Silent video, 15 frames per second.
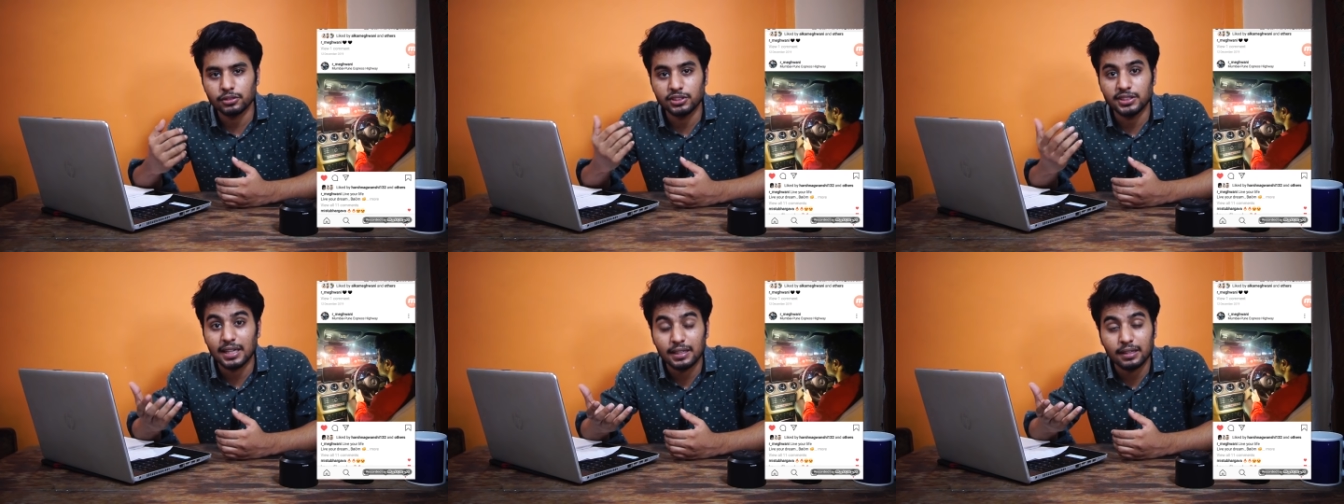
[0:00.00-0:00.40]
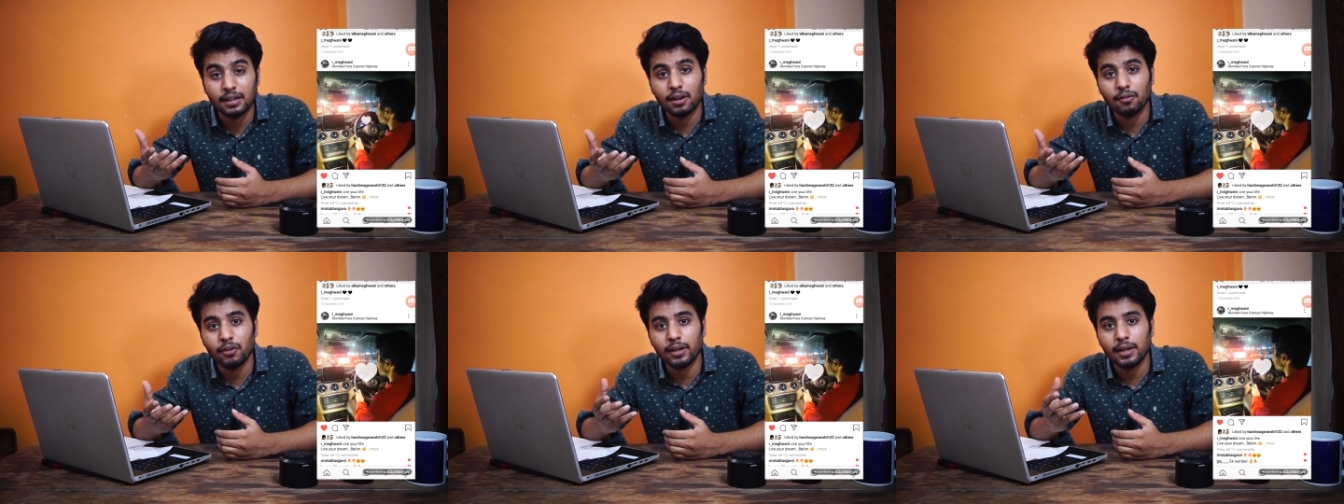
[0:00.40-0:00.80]
ज़्यादा
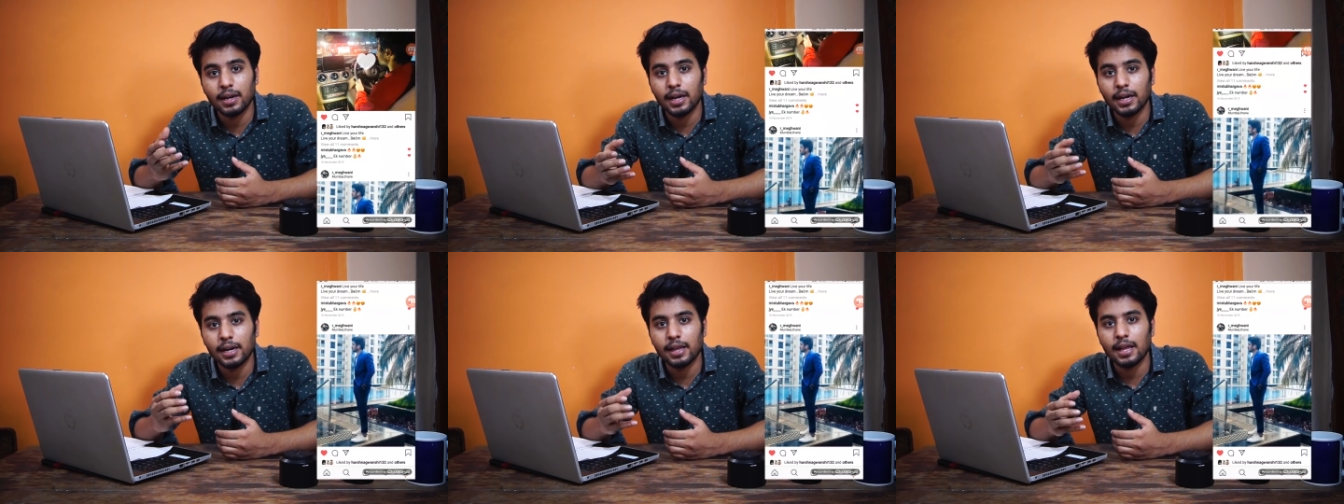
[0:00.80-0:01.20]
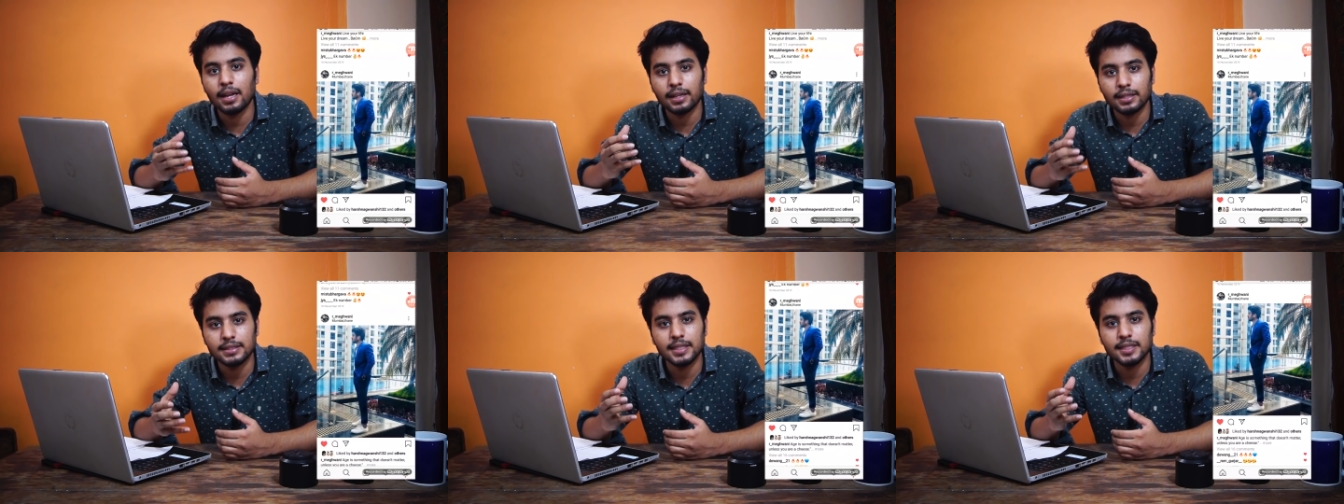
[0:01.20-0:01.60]
ट्रैफिक के कारण
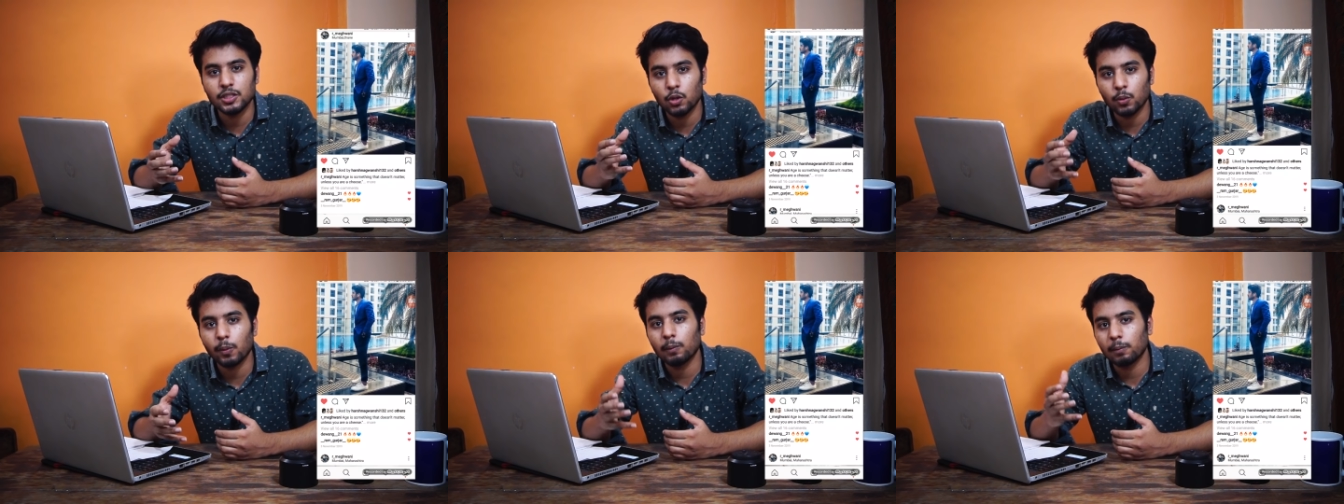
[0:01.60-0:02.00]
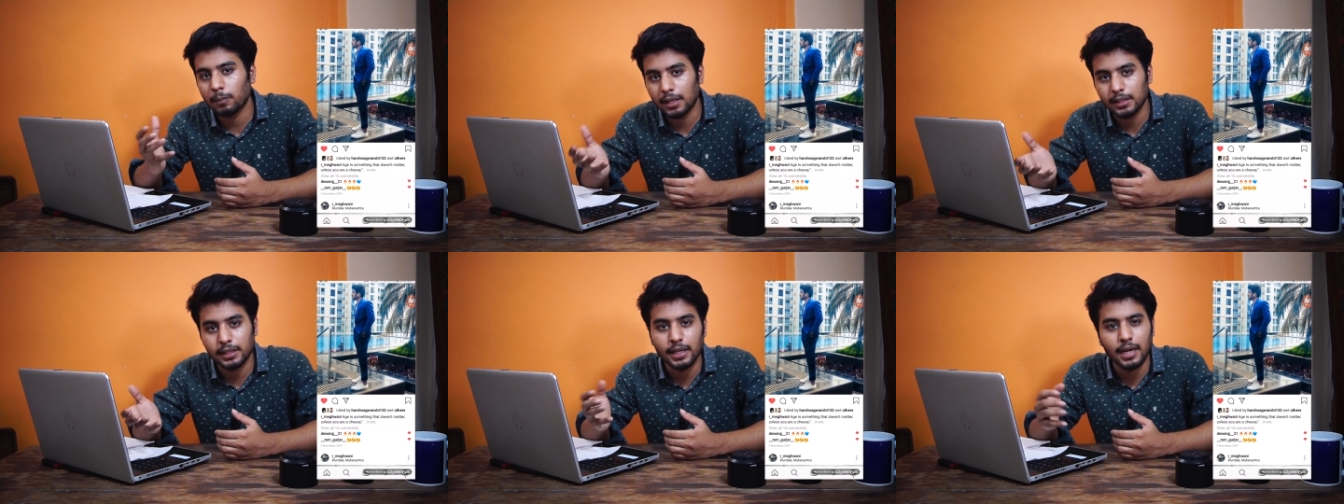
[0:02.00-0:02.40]
यार किसी किसी को
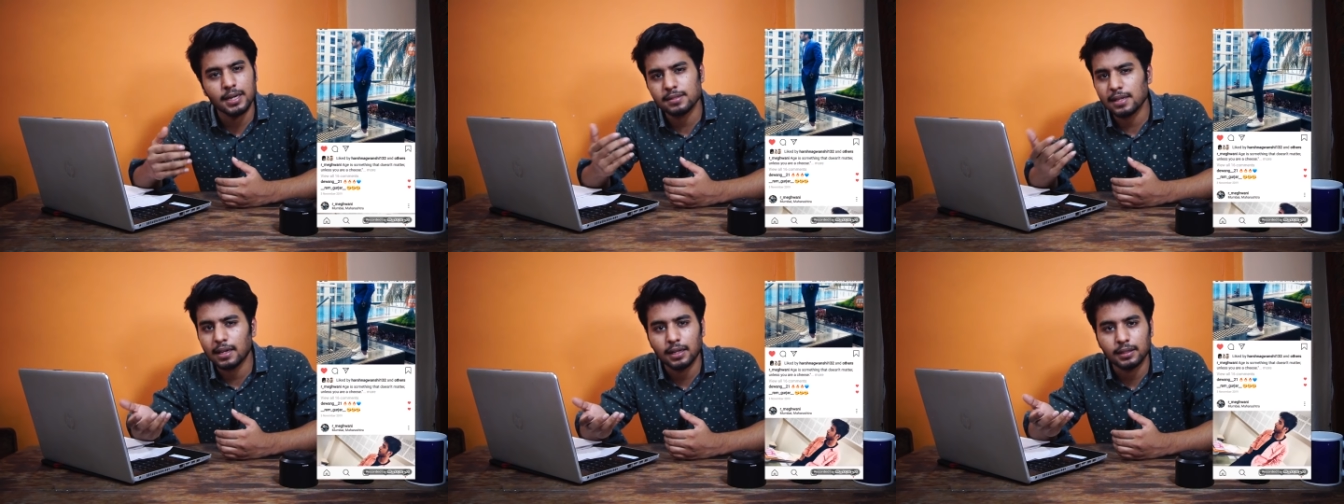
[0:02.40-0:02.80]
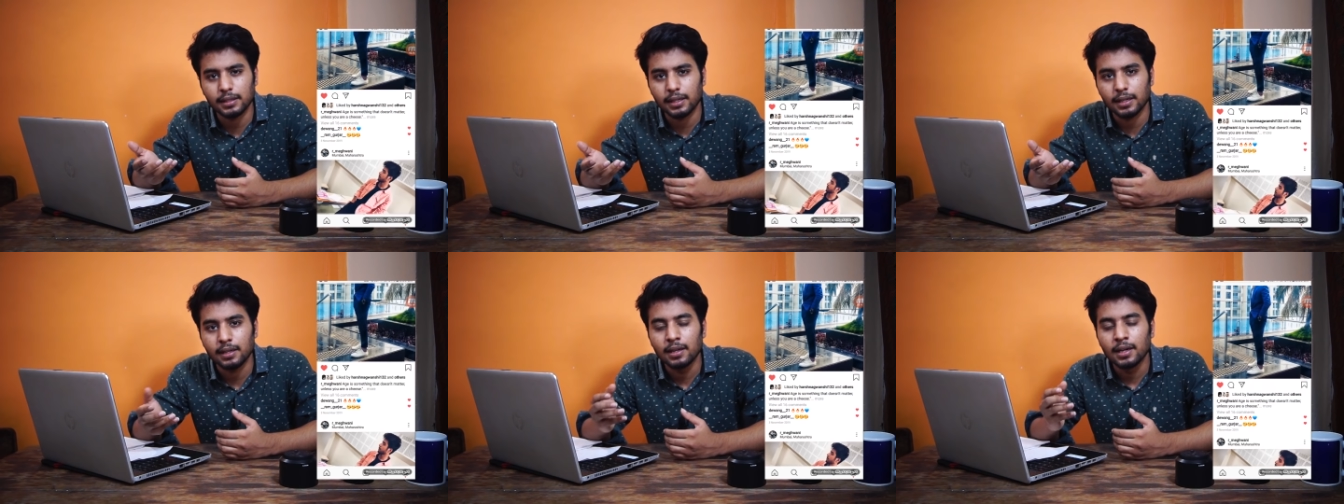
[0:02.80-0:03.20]
प्रॉब्लम आती है हर साल
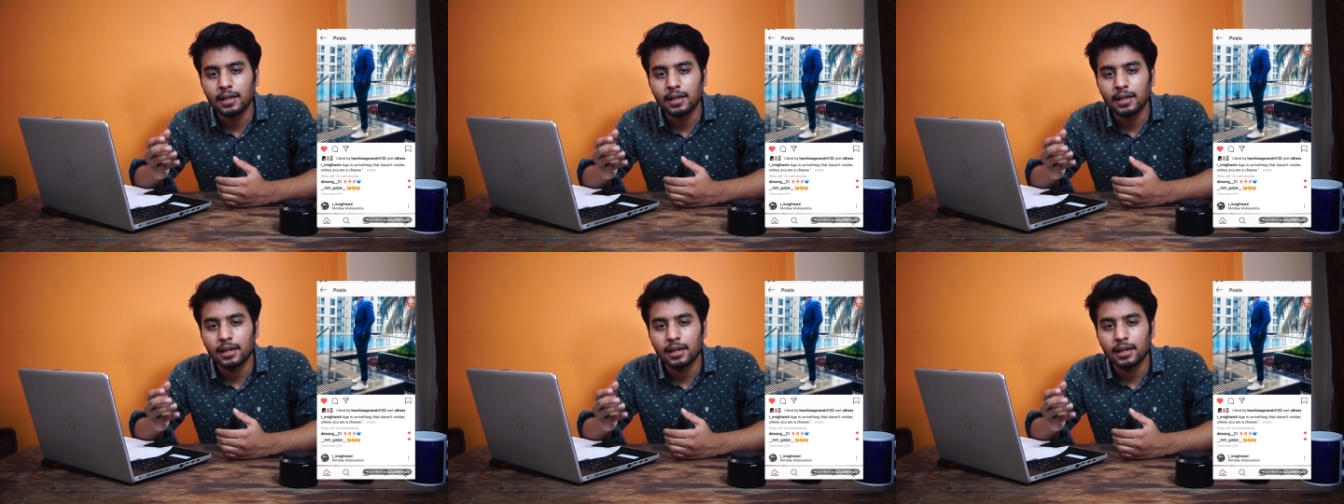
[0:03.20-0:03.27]
आती है